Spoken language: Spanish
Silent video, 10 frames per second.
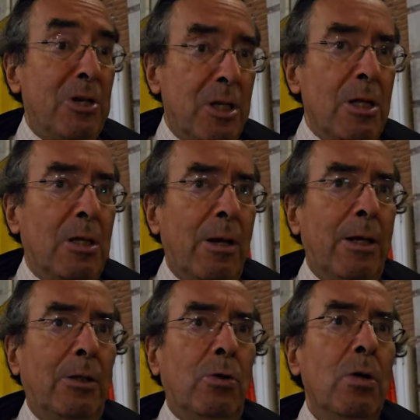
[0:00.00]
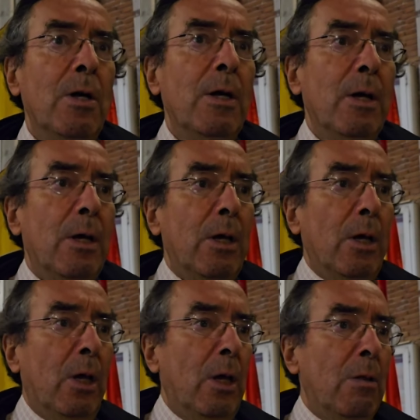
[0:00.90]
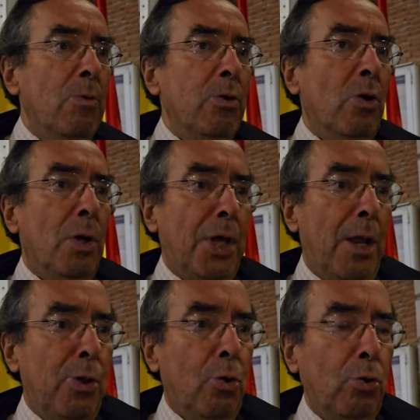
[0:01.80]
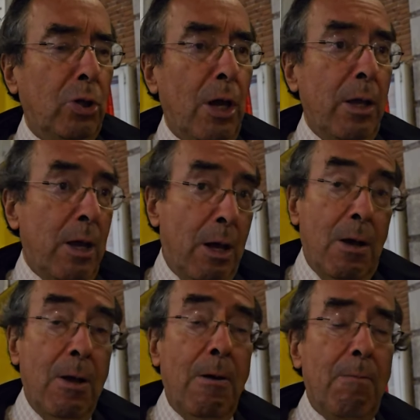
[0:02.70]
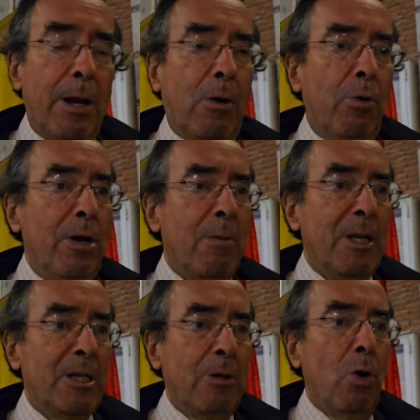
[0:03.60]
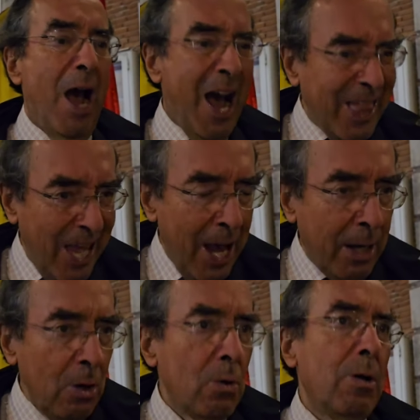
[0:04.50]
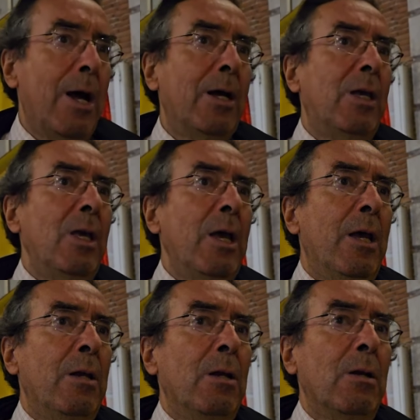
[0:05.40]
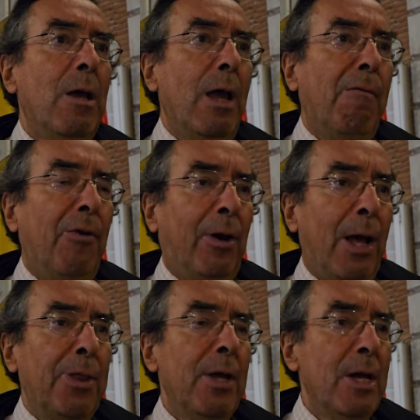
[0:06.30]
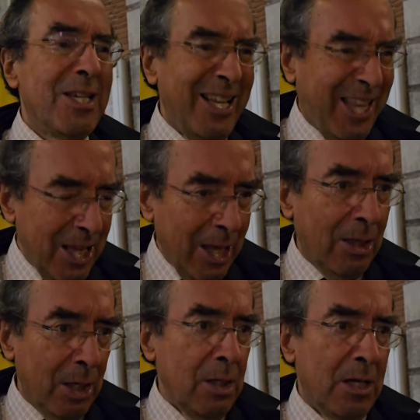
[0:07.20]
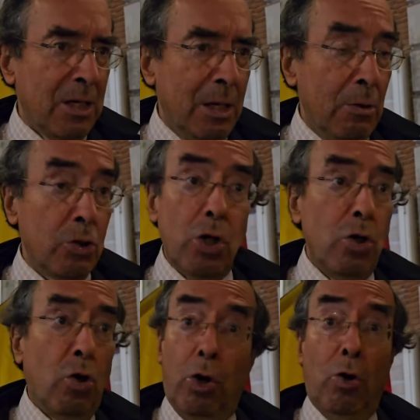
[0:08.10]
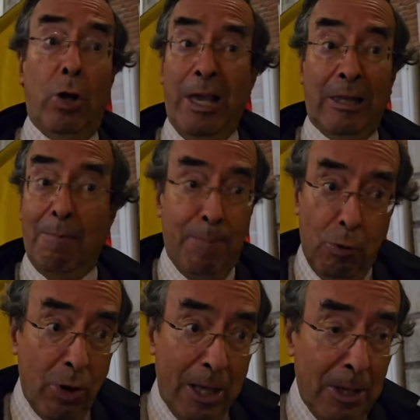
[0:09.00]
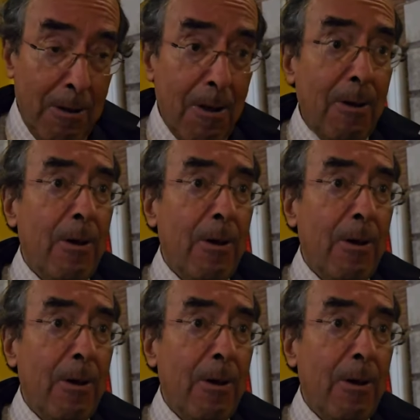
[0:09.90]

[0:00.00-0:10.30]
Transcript: presidente electo, eh, Mundo González Urrutia y a María Corina Machado, a diario aquí en, en Ferraz, 73 días seguidos. No creo que haya tampoco nadie